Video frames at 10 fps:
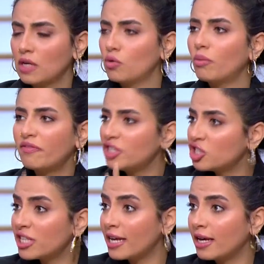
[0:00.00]
ومفيش
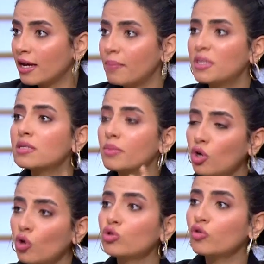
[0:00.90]
زيك بس
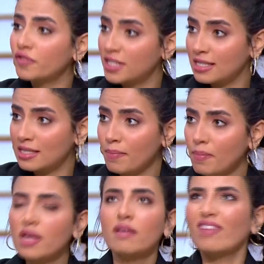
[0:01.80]
بنحطه في سيستم
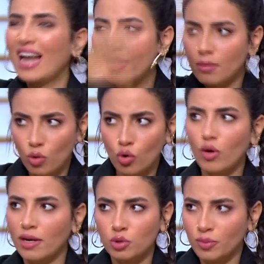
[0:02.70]
في العالم كله
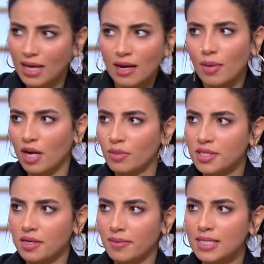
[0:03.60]
انا مش بتكلم على مصر آه.